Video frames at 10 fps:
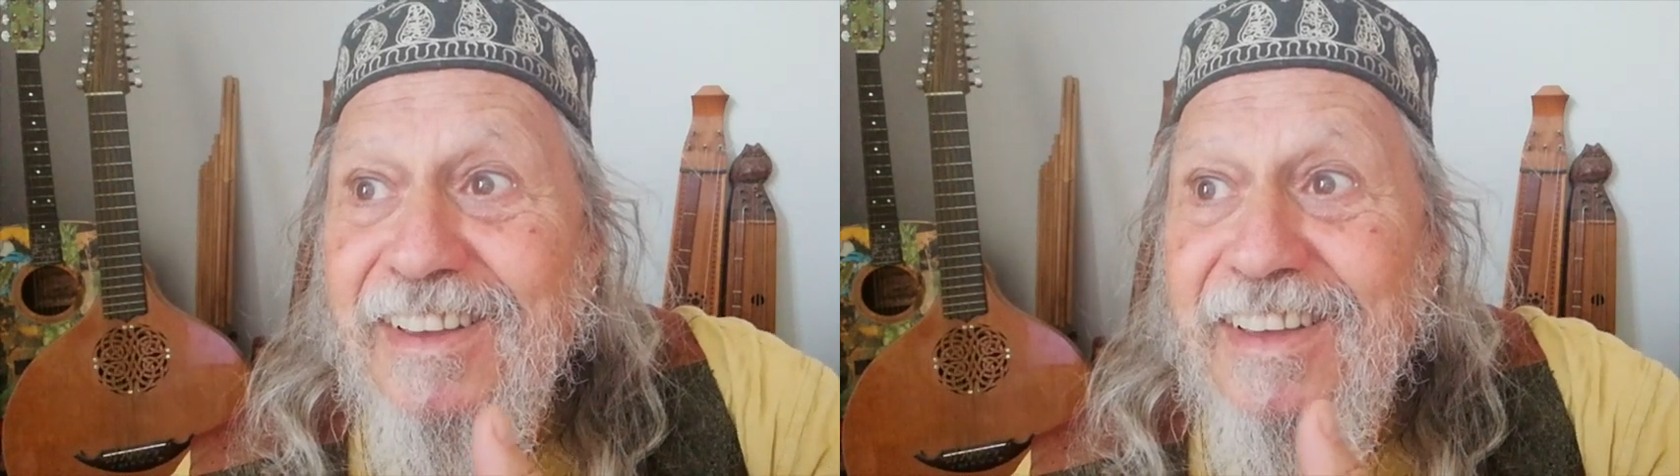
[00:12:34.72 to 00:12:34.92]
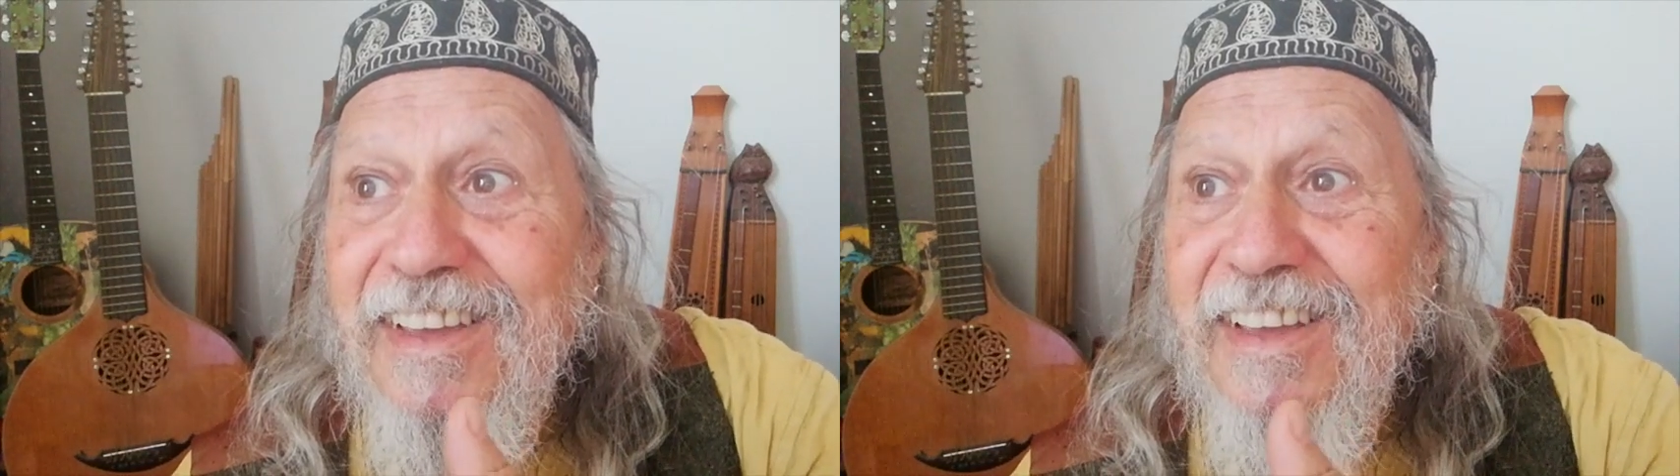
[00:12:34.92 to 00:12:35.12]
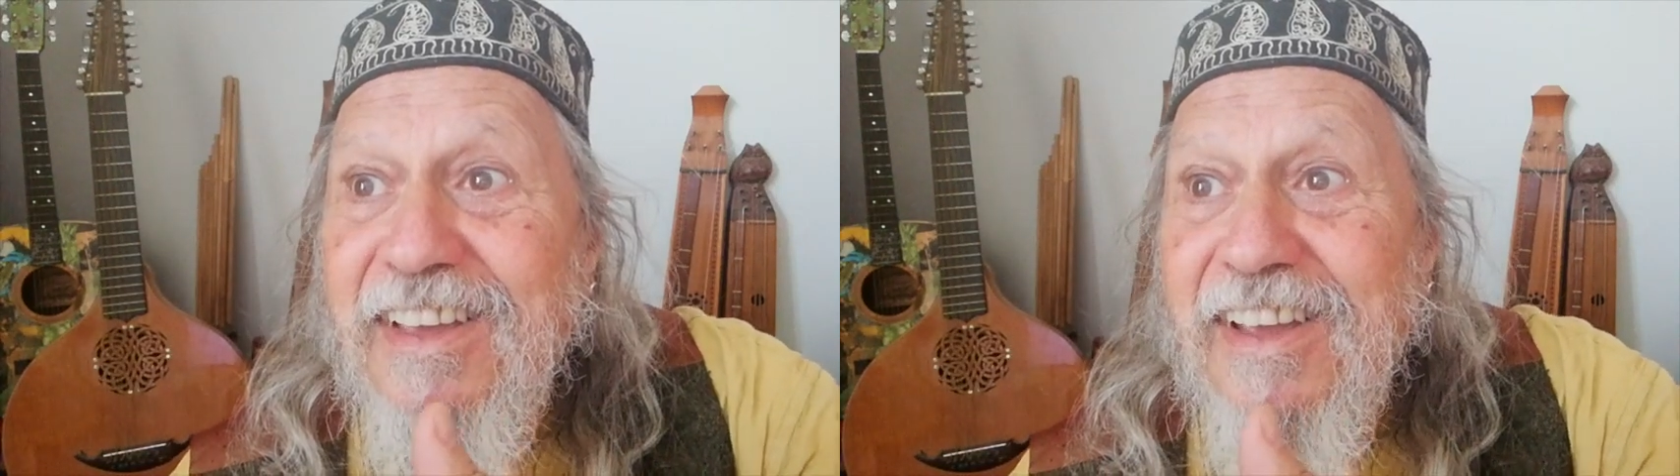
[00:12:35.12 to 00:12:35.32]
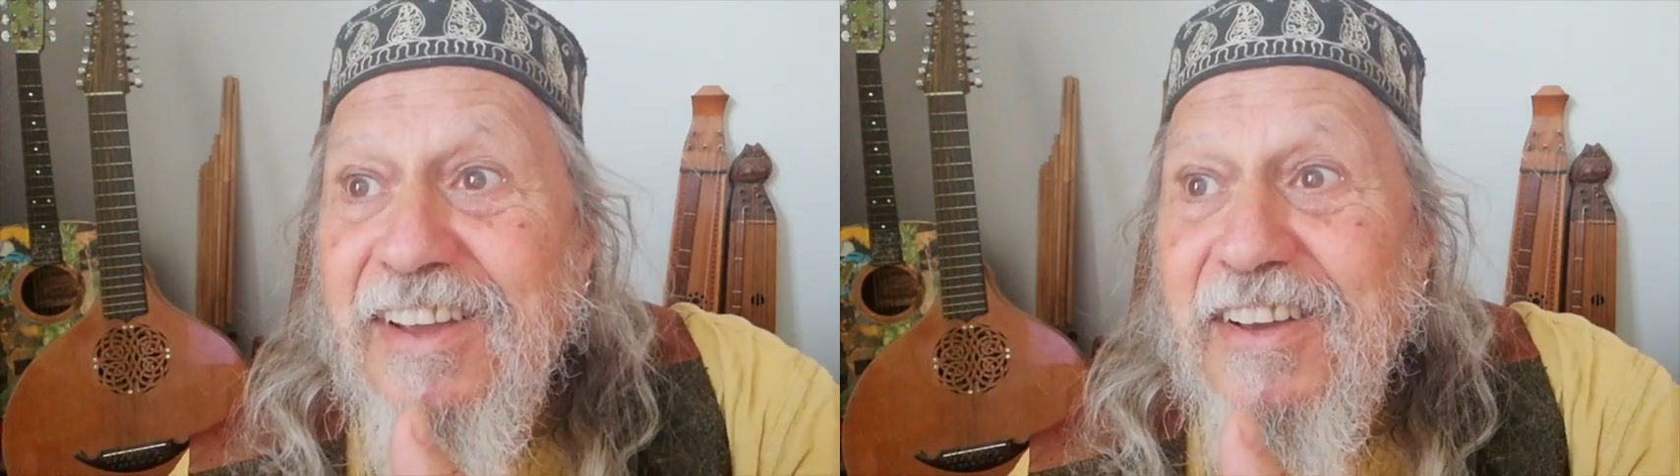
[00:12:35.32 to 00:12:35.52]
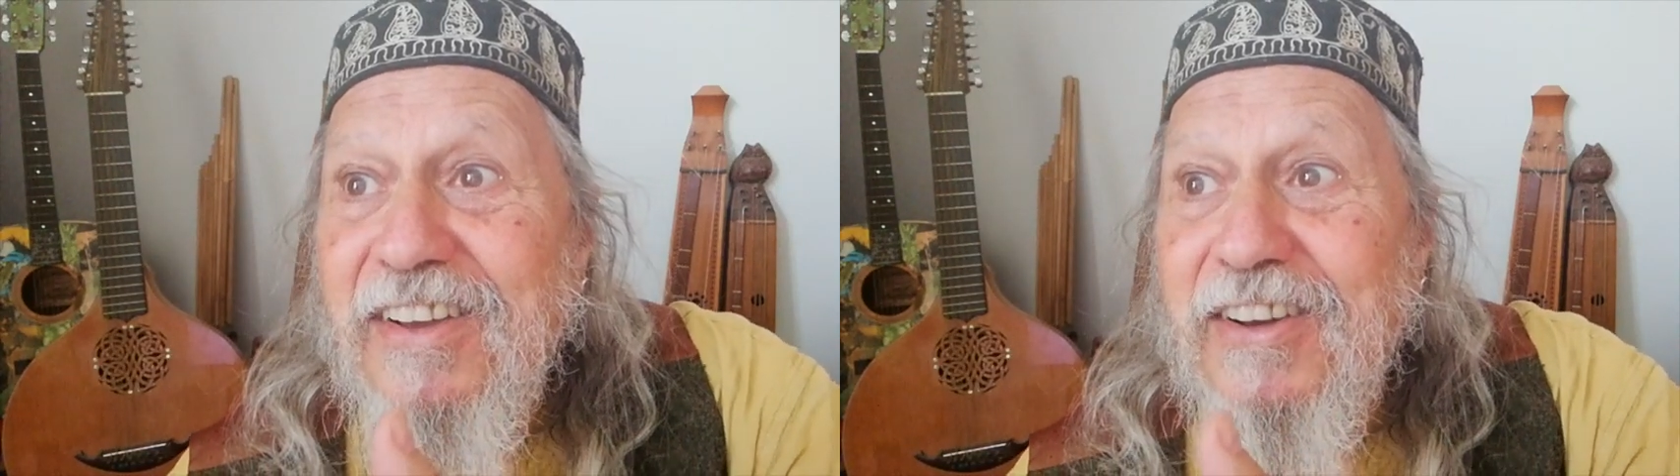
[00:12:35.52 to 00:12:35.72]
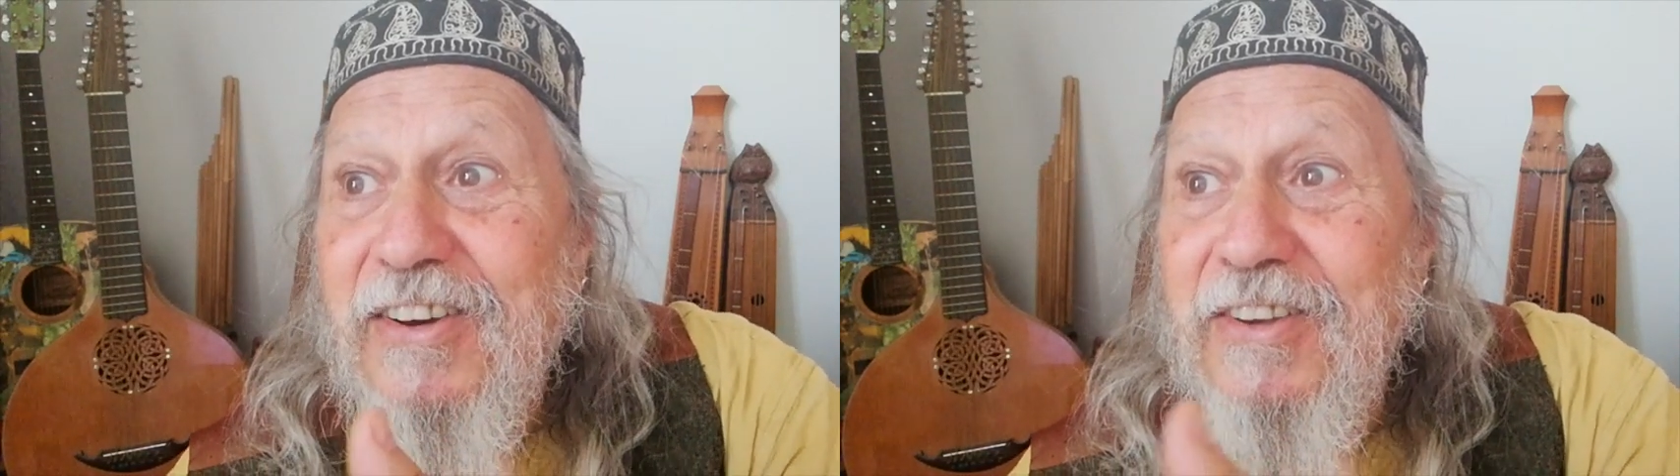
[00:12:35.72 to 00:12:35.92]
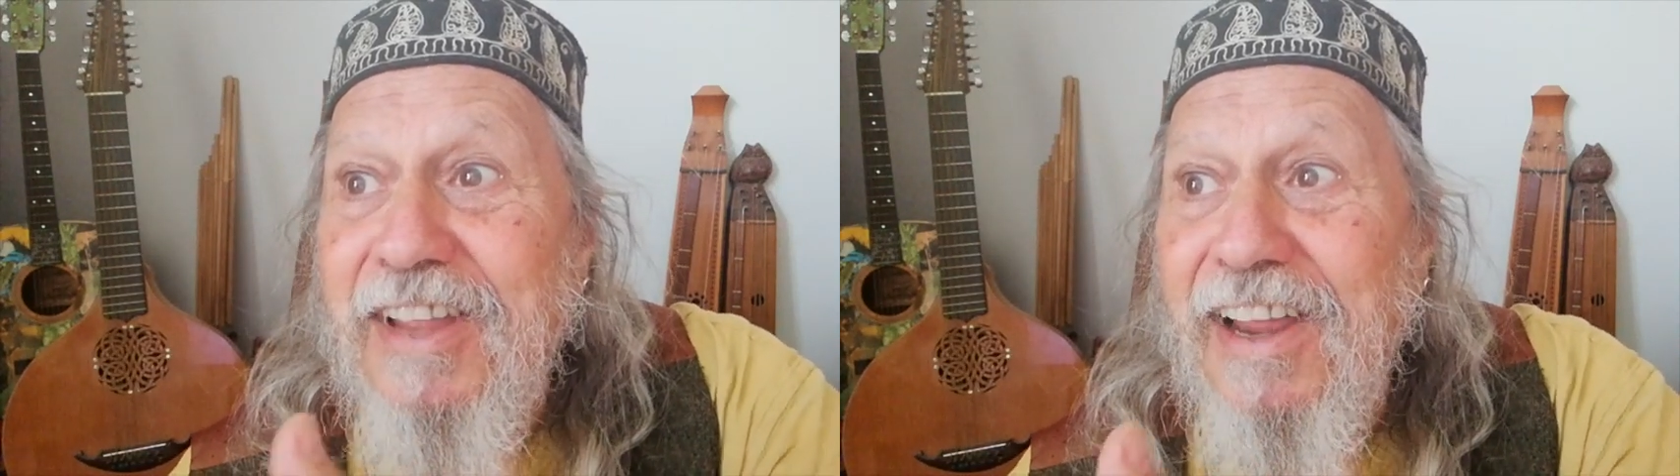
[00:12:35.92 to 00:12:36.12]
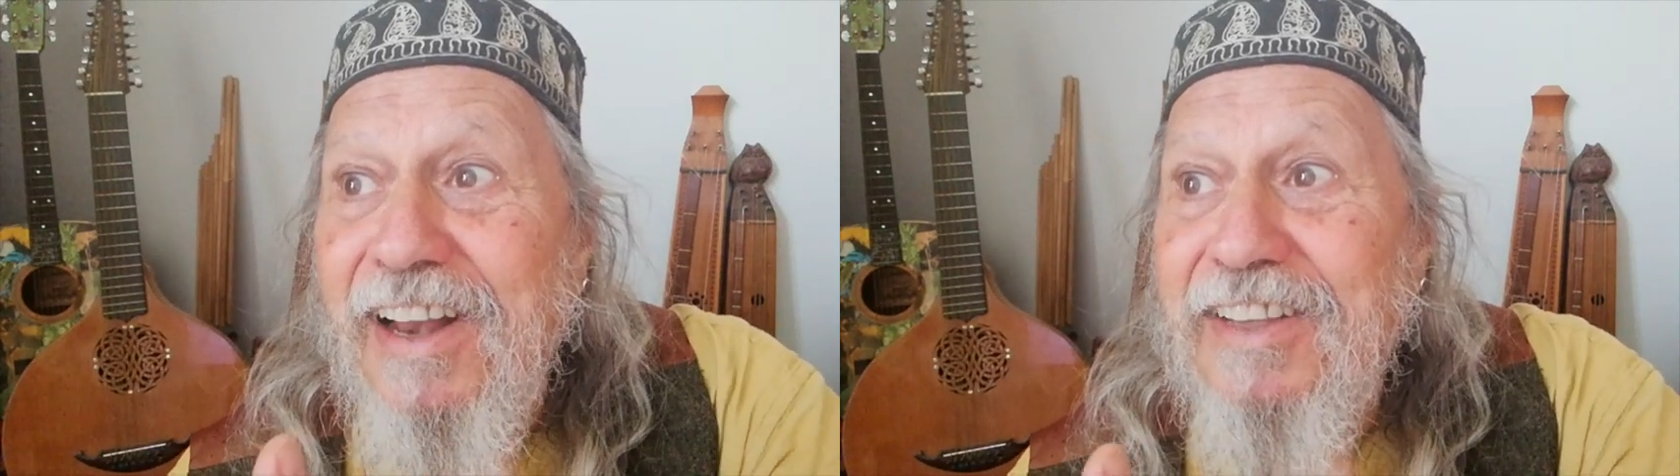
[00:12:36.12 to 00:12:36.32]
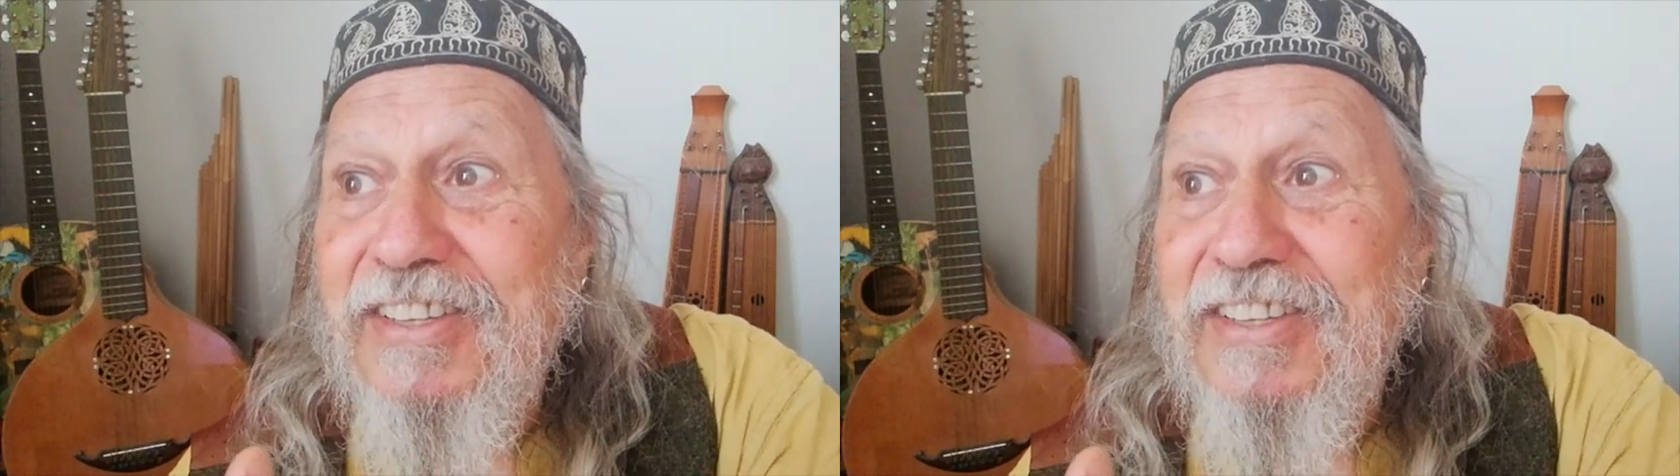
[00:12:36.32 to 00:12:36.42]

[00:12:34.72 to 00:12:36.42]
qui connaît les